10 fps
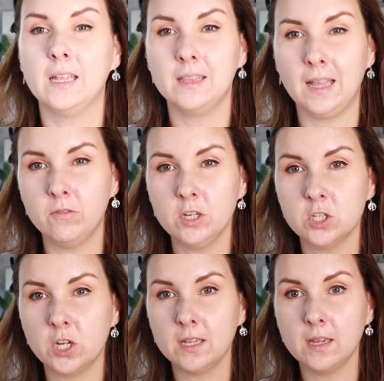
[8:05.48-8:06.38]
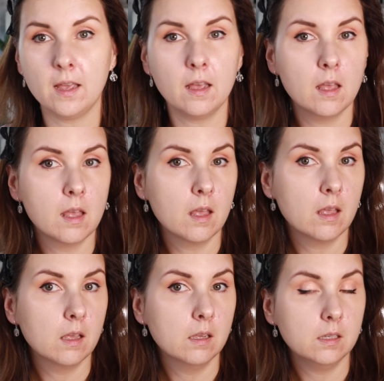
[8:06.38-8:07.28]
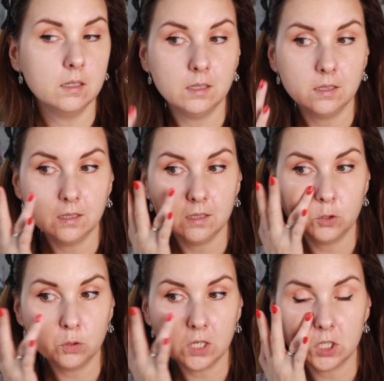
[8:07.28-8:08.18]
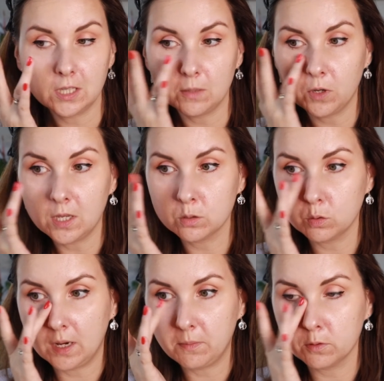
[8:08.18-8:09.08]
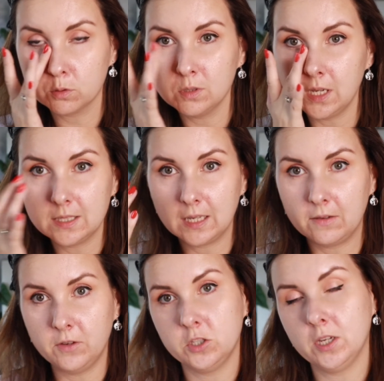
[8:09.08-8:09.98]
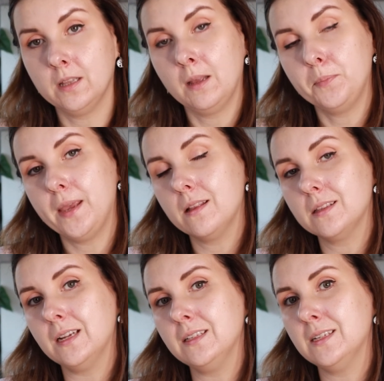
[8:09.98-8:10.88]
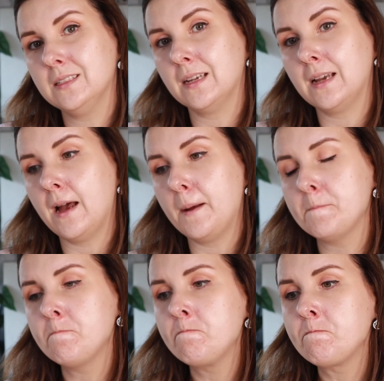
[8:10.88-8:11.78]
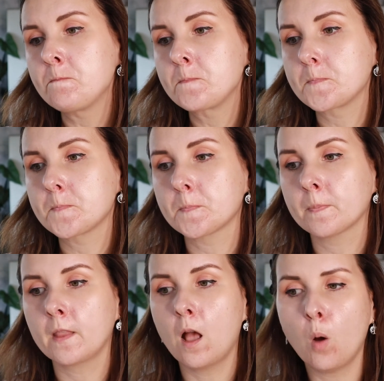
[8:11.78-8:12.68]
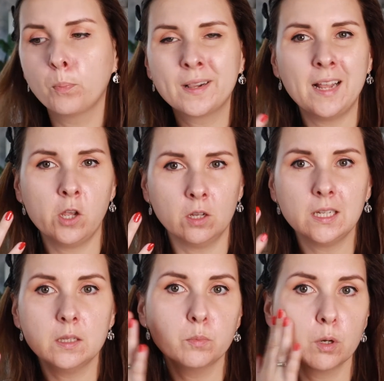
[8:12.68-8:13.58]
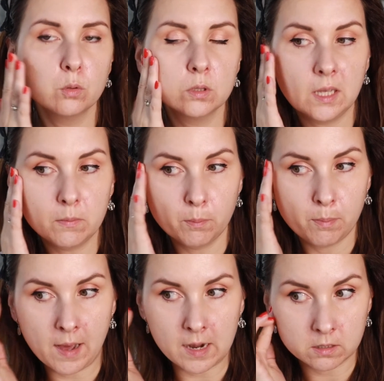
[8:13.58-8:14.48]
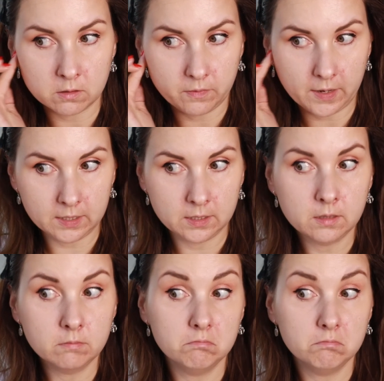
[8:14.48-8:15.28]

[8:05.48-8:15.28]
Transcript: takie nawilżenie i czuję, że ta moja skóra po prostu nie jest taka, wiecie, napięta, nie jest taka mm, obklejona tym produktem. Bardzo fajny.